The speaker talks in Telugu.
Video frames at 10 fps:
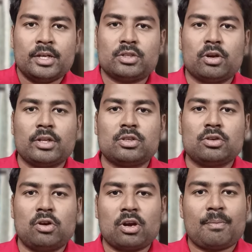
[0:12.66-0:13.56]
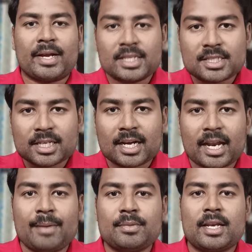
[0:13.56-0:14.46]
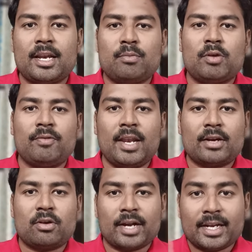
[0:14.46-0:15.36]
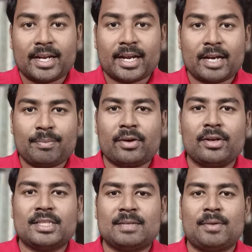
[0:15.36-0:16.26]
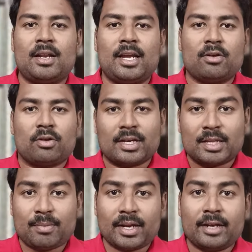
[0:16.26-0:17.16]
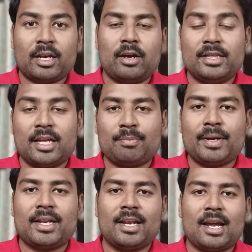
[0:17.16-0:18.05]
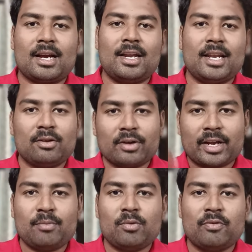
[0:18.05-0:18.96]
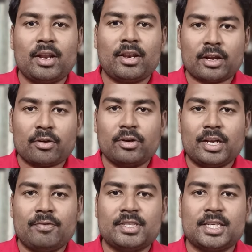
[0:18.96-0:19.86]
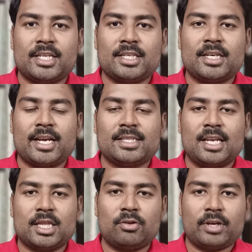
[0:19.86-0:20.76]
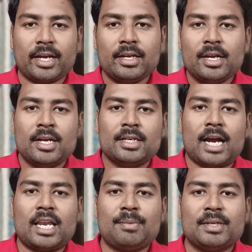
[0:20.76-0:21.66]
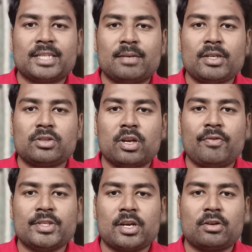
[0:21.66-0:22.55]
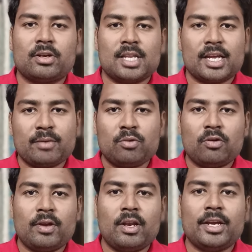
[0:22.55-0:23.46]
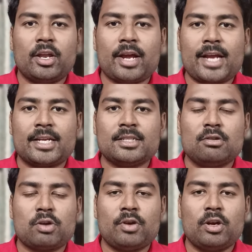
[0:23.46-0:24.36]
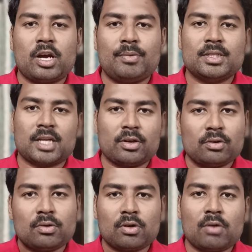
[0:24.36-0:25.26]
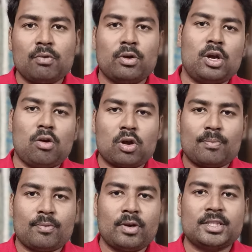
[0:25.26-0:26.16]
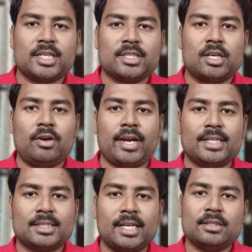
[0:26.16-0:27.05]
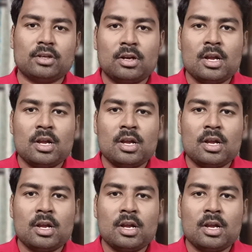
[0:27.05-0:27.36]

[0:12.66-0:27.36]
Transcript: చూడొచ్చు ఒక మంచి క్రైమ్ థ్రిల్లర్ మూవీ లైక్ ఒకే టికెట్ పై రెండు సినిమాలు లైక్ ఒక్క దెబ్బకి ఇద్దరు పిట్టల్లాగా లైక్ ఒకే మూవీలో రెండు ఇన్వెస్టిగేషన్ కేసులు అయితే ఉంటాయి అండ్ ఇప్పుడు సినిమా స్టోరీ విషయానికి వస్తే ఈ మూవీలో హీరోగా యాక్ట్ చేసిన టొమినో టామస్ తాను ఒక ఊర్లో ఒక పోలీస్ స్టేషన్లో ఎస్ఐ సో